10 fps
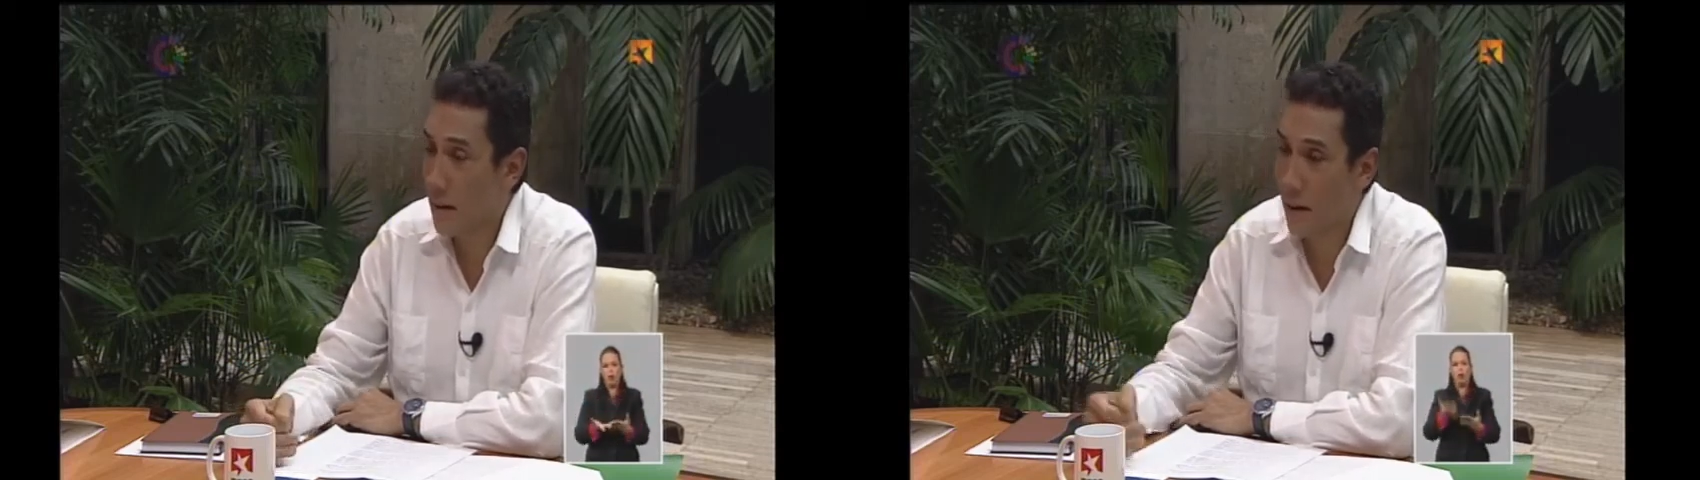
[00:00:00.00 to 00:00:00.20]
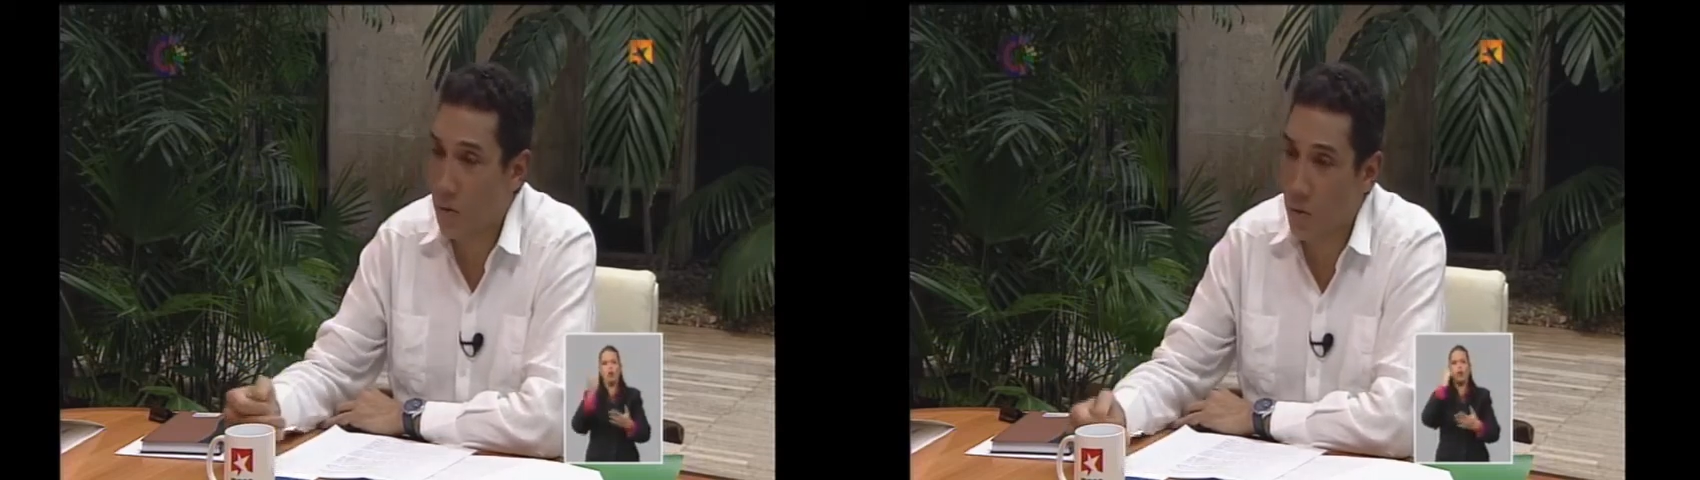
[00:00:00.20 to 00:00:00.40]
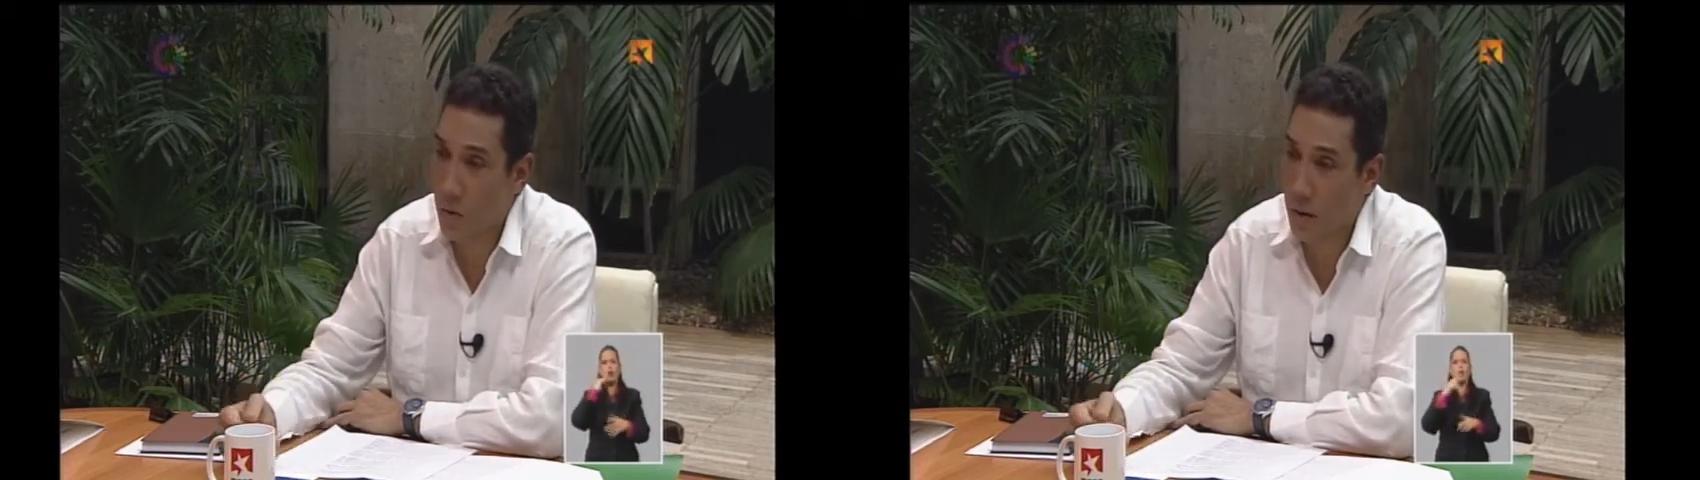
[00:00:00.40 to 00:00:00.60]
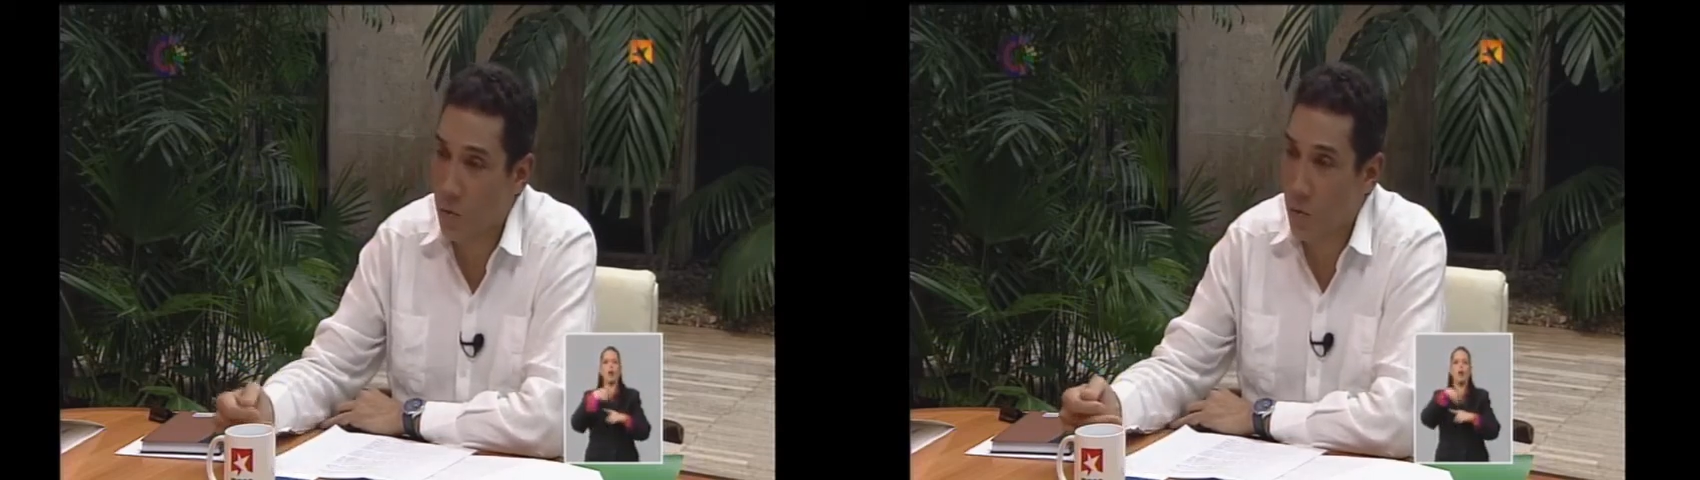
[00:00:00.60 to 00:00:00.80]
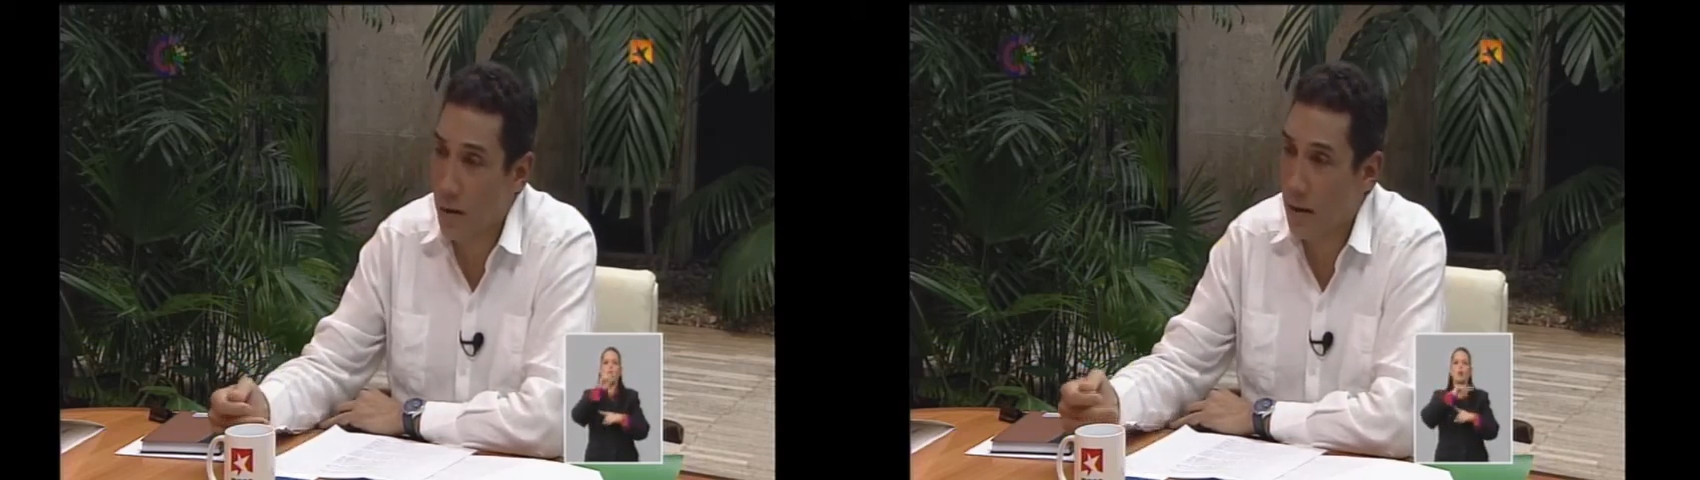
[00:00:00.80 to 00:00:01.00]
que todo el que
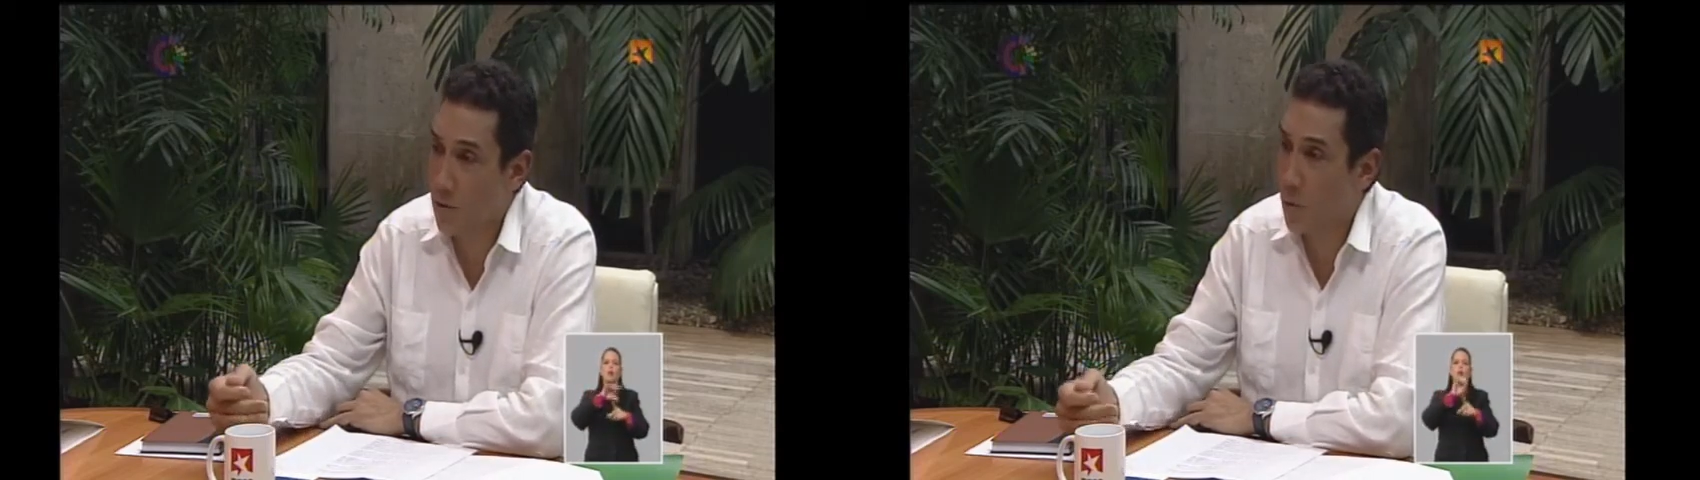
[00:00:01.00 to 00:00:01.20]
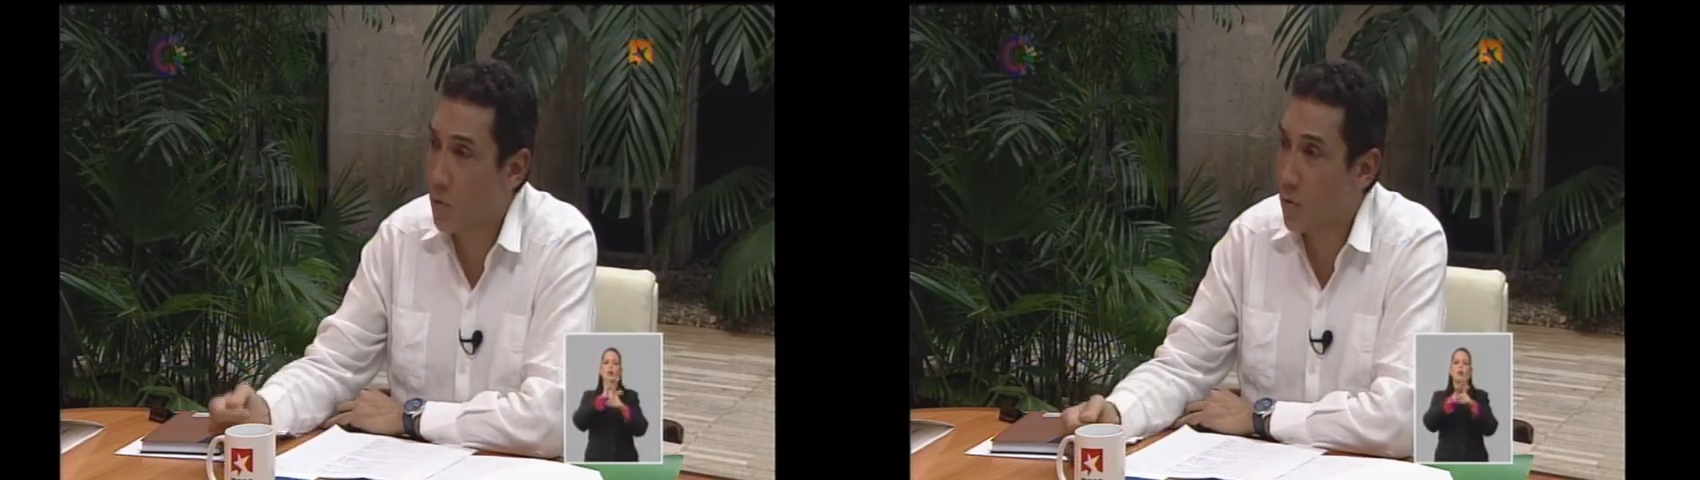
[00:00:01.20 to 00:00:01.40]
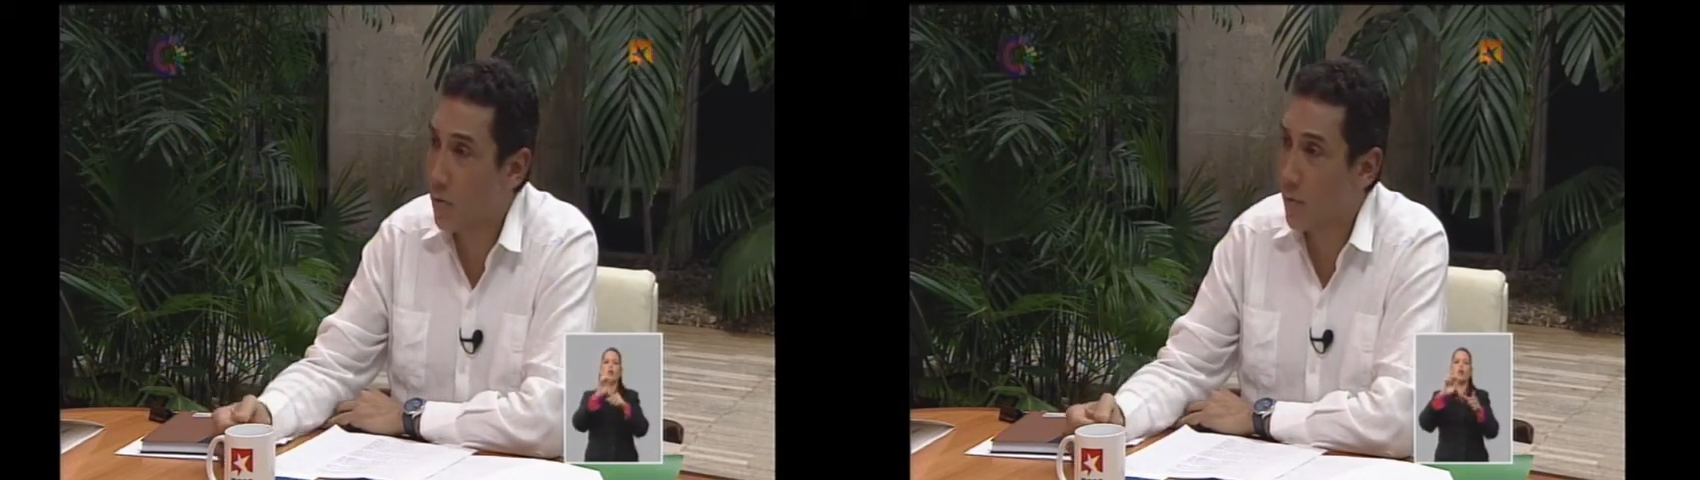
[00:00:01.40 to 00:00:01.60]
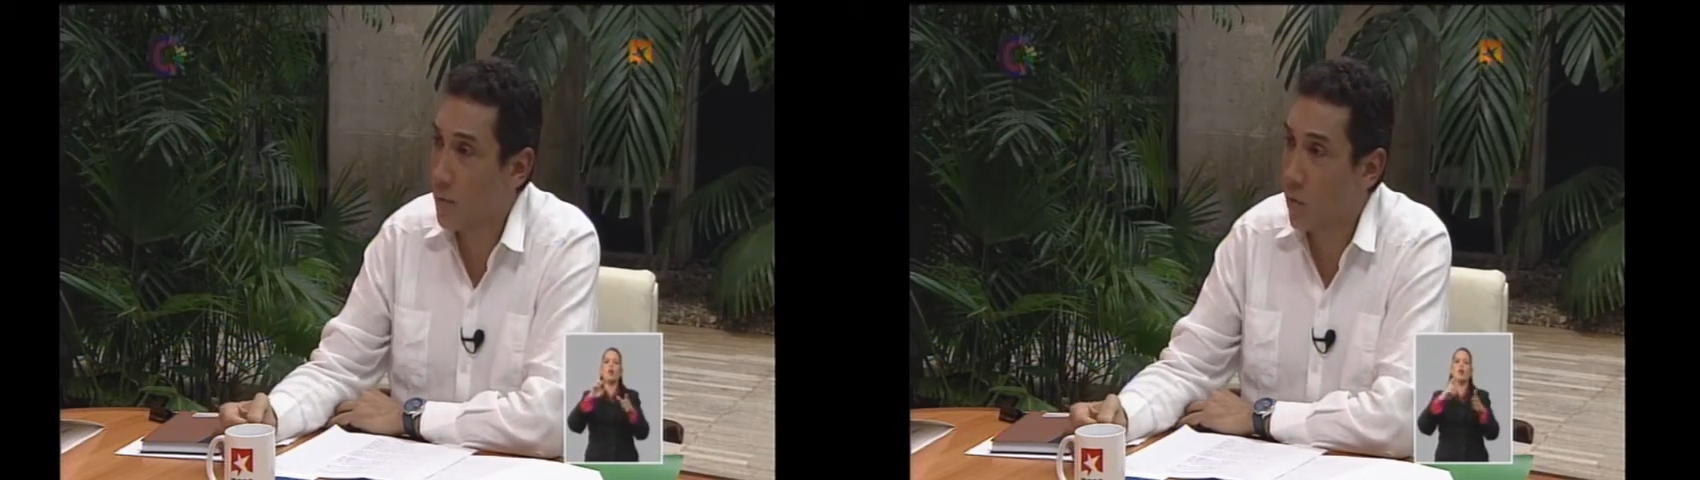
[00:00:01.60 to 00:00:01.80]
tuviera nasobuco